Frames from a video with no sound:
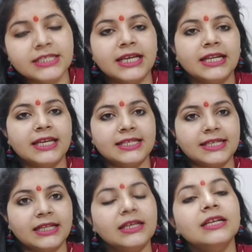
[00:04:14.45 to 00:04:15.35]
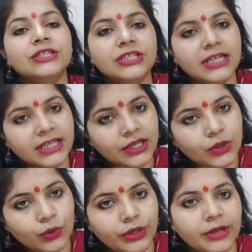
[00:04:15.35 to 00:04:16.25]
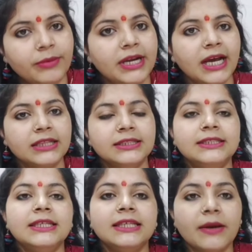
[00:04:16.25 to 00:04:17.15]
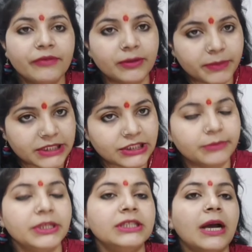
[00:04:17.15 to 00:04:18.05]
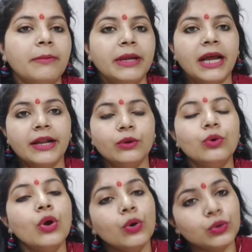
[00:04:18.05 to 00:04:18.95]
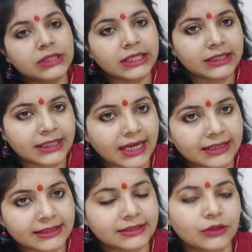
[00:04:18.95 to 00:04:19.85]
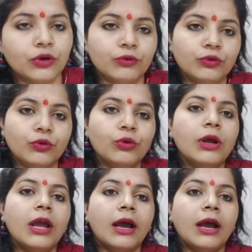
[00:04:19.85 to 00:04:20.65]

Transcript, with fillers: जल के साथ जल के लोटे में डाल दीजिए या फिर पंचमृत आप बना रहे हो उसके अंदर डाल दीजिए और उनको